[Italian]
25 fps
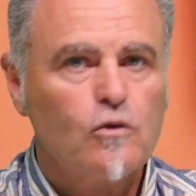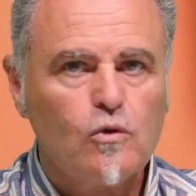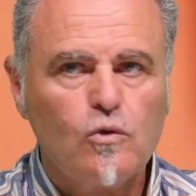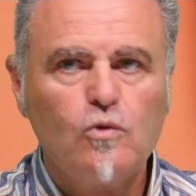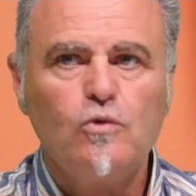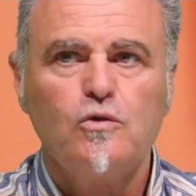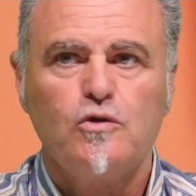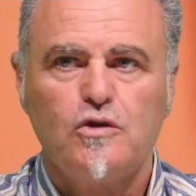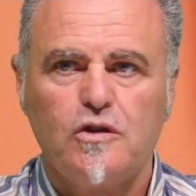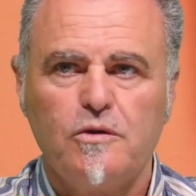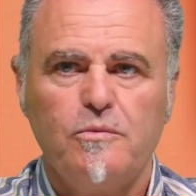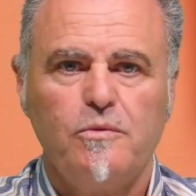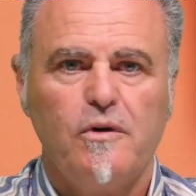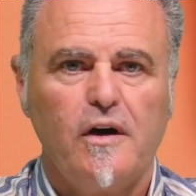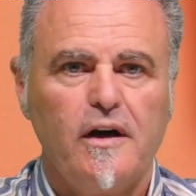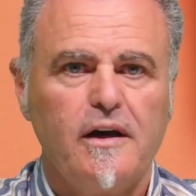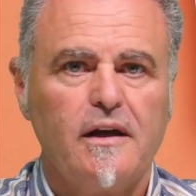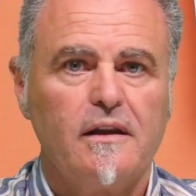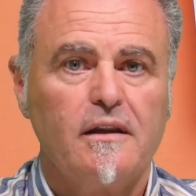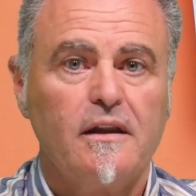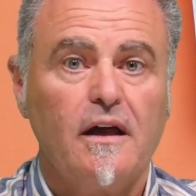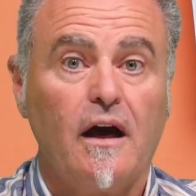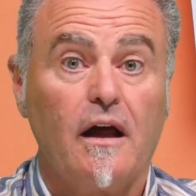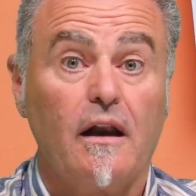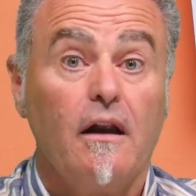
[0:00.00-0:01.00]
tu ci vuoi
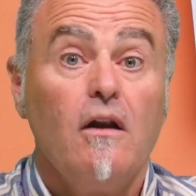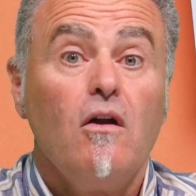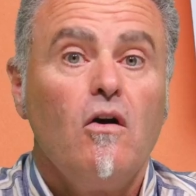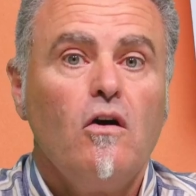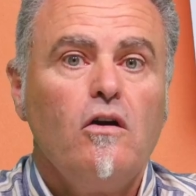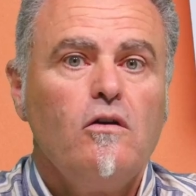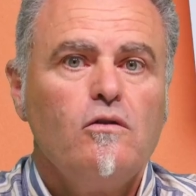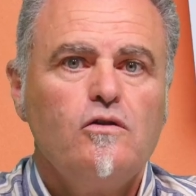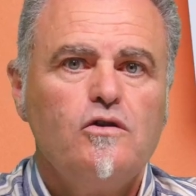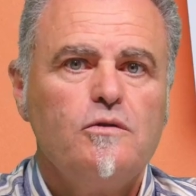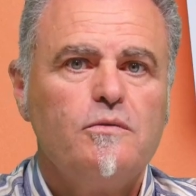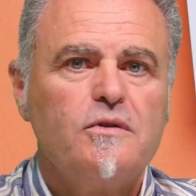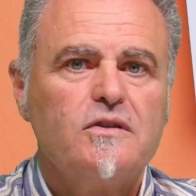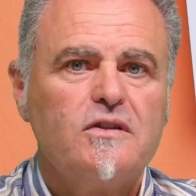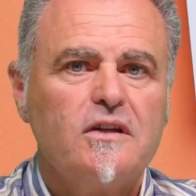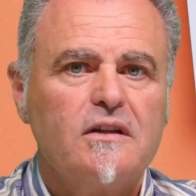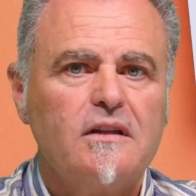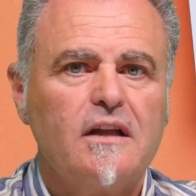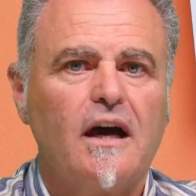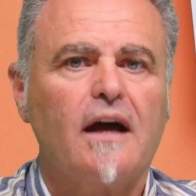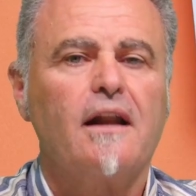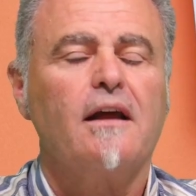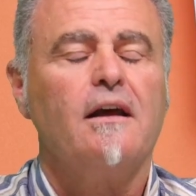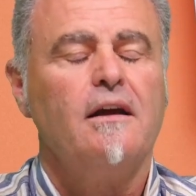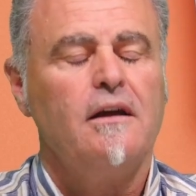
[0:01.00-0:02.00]
andare, no, io non ci posso
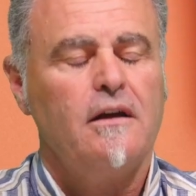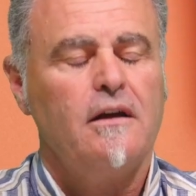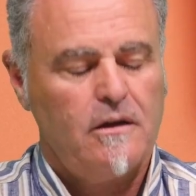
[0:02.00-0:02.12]
andare,